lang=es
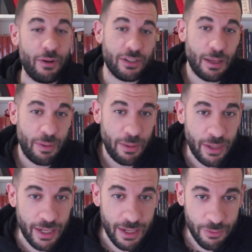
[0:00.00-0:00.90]
Bueno, es que para mí
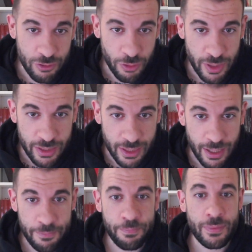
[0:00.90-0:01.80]
la Unión
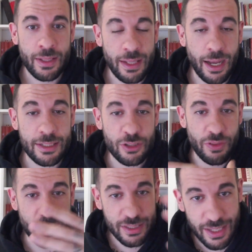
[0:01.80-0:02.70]
Soviética deja de ser
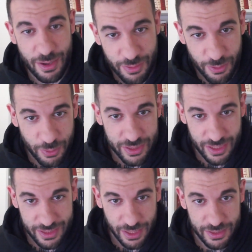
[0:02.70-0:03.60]
socialista en el
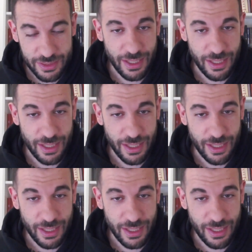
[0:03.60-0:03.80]
56,